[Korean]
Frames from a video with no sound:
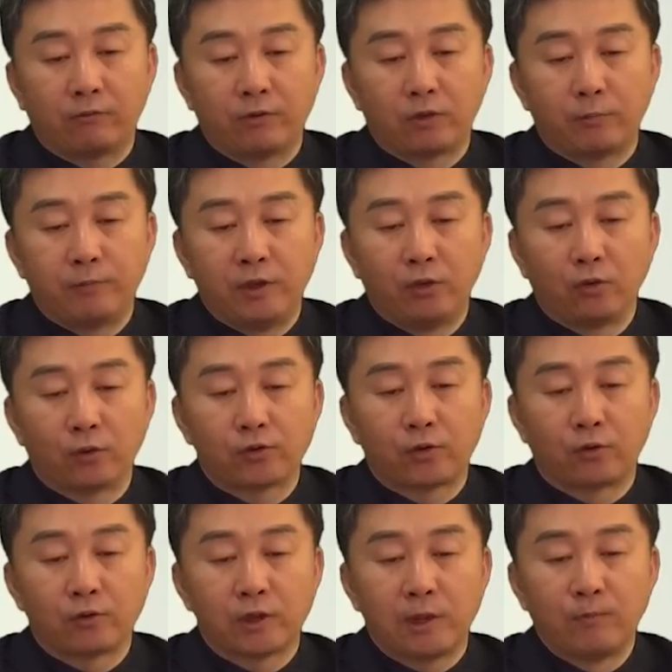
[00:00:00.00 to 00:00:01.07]
그리고
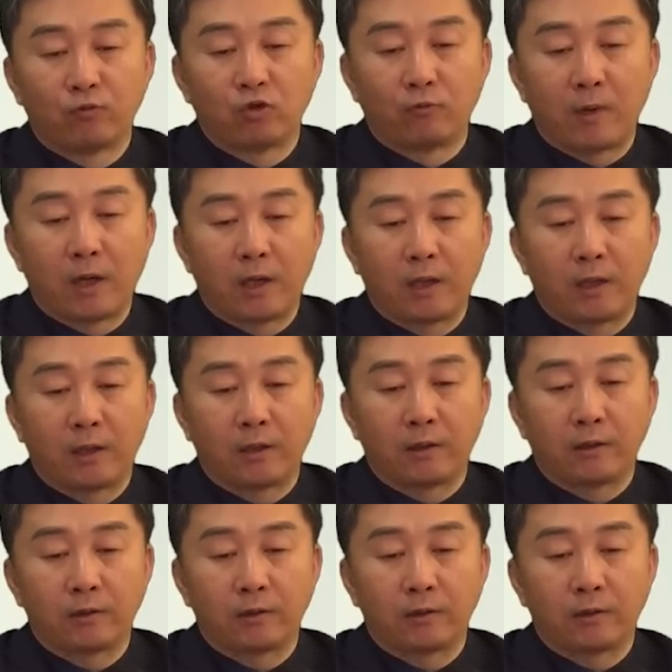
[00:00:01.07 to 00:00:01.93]
민노총 침투망